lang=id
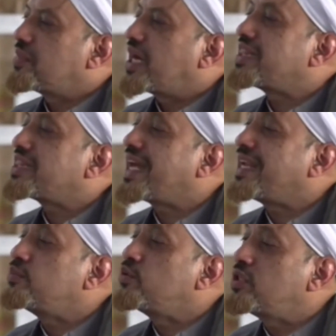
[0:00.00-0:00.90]

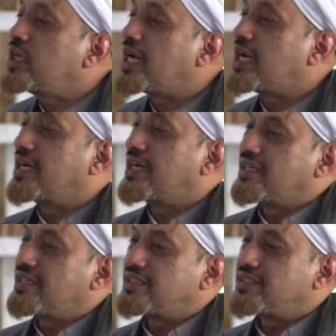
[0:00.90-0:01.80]
mantan budak
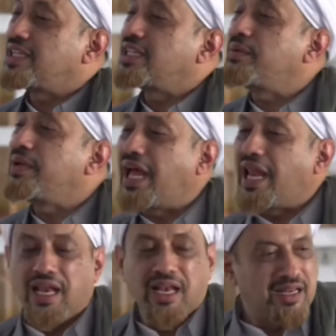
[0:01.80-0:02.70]
Sina
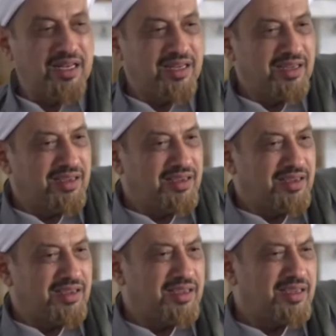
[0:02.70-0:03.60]
Bilal
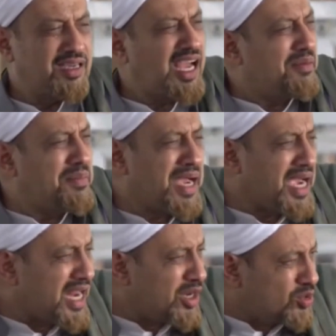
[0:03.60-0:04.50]
nggak
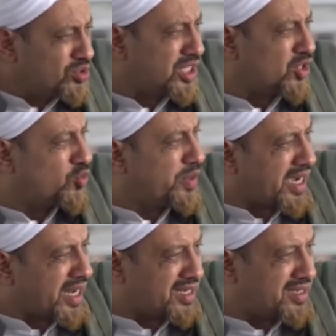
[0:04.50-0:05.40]
malu Sina Abu
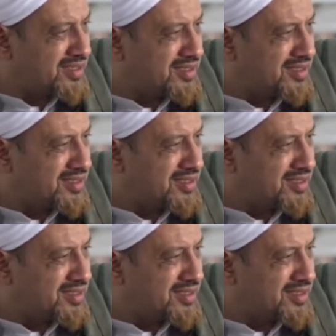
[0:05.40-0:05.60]
Bakar